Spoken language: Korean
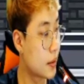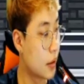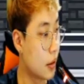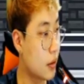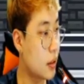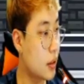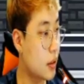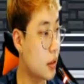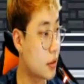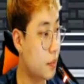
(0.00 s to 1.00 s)
던그리드
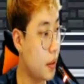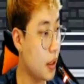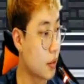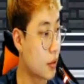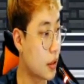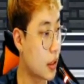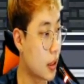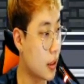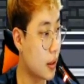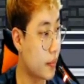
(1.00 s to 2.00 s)
이게 스펠링이 어떻게
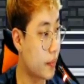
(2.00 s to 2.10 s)
되나?